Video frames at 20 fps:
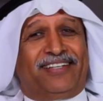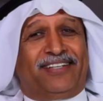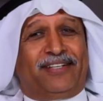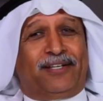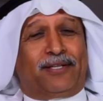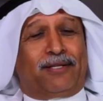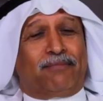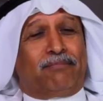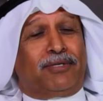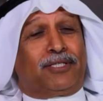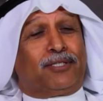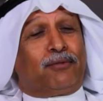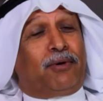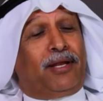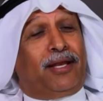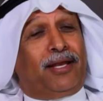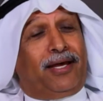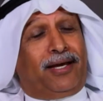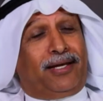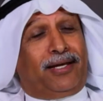ثم
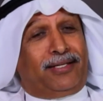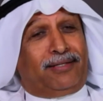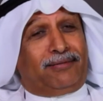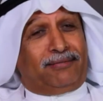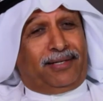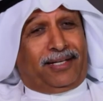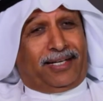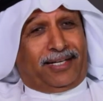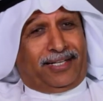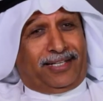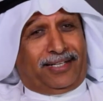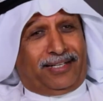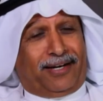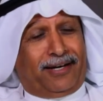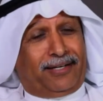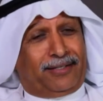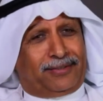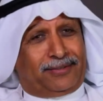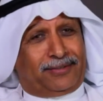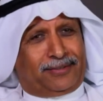تولعنا بالخيل
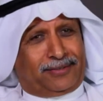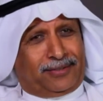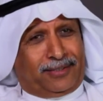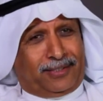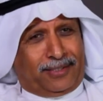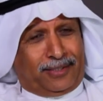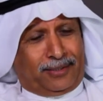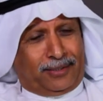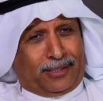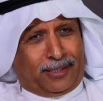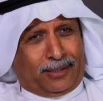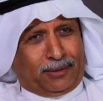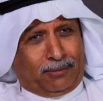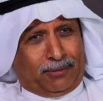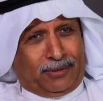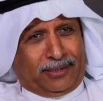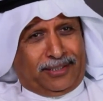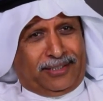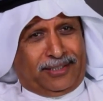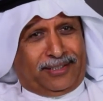انا انا
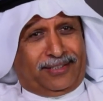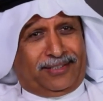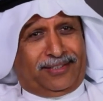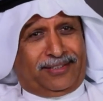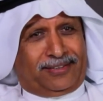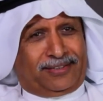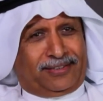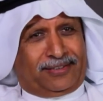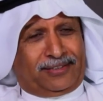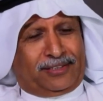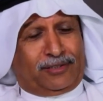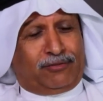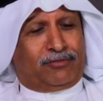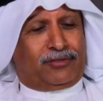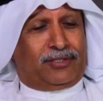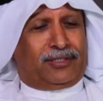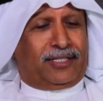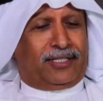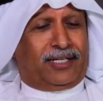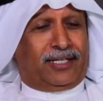والعيال شفت
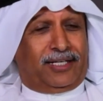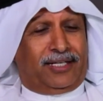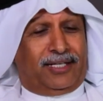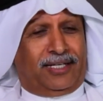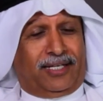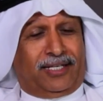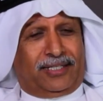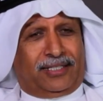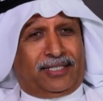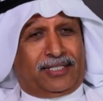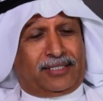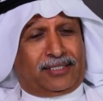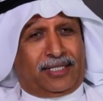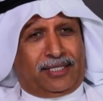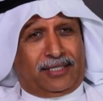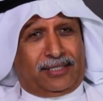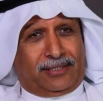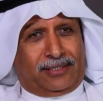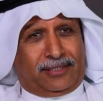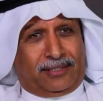ان الخيل حقيقه
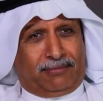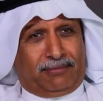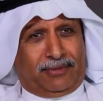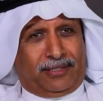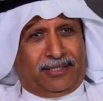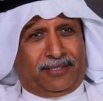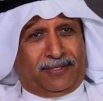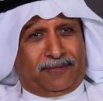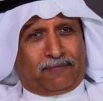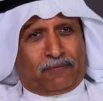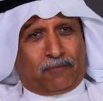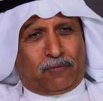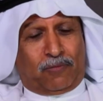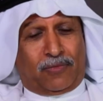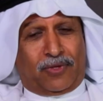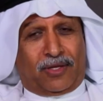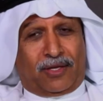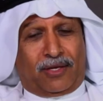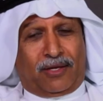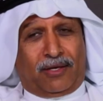شيء جميل
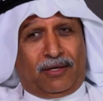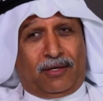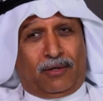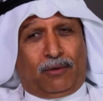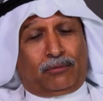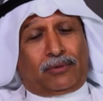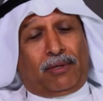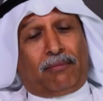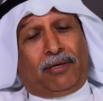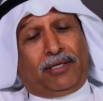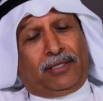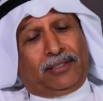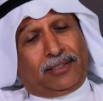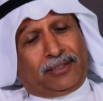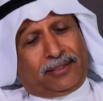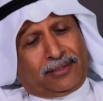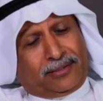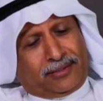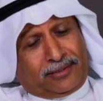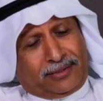
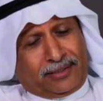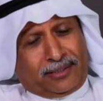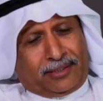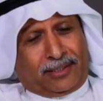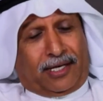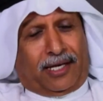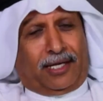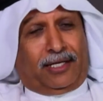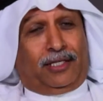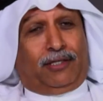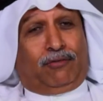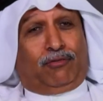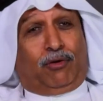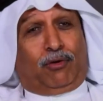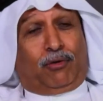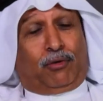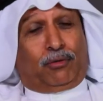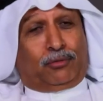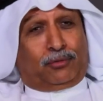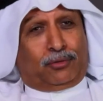وطبعا نقرا عنه في
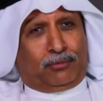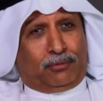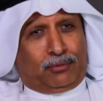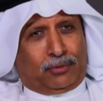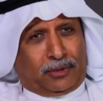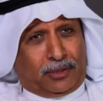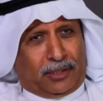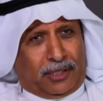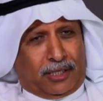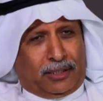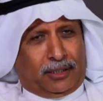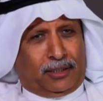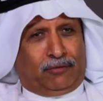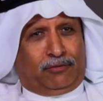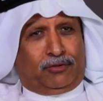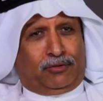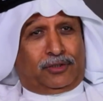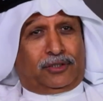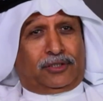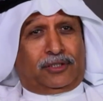الكتب ونقرا عنه في
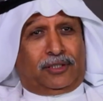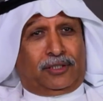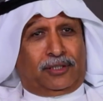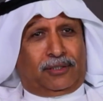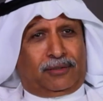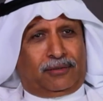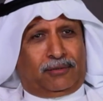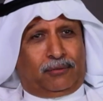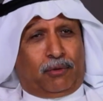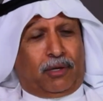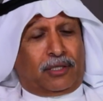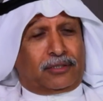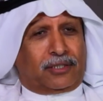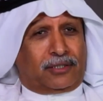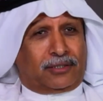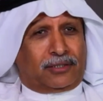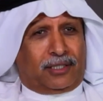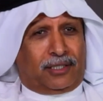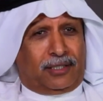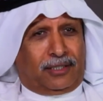الشعر
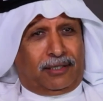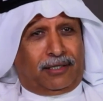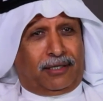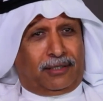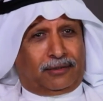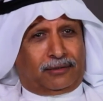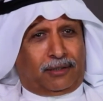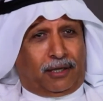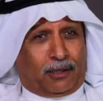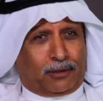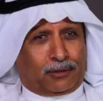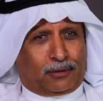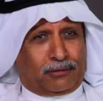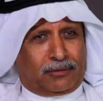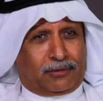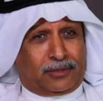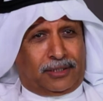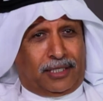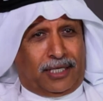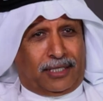وخاصه اني انا
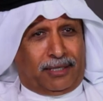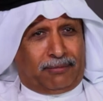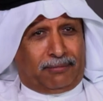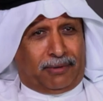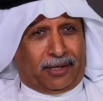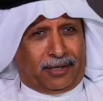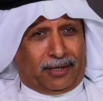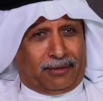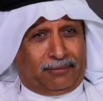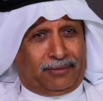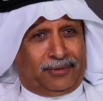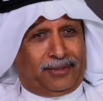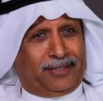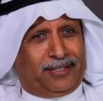تخصصي ادب عربي